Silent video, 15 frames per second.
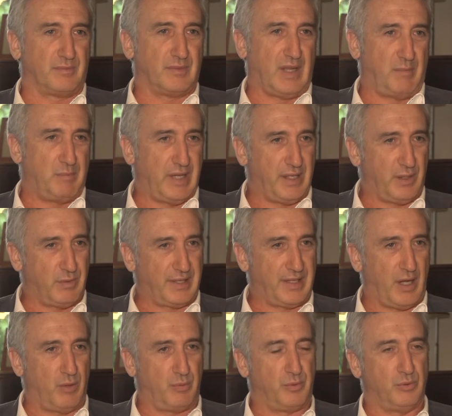abbia
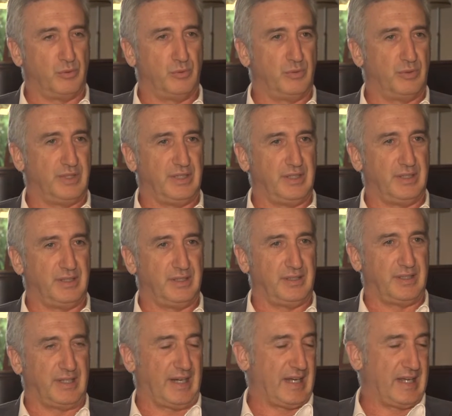riguardato più
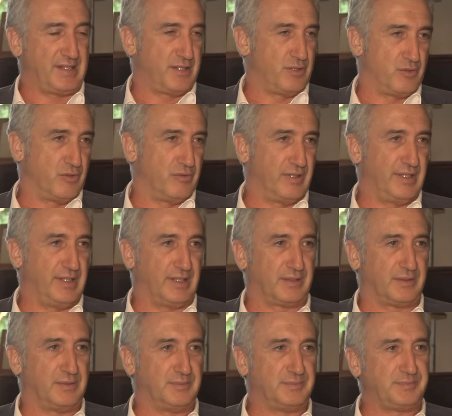i, i ragazzi giovani. Ecco.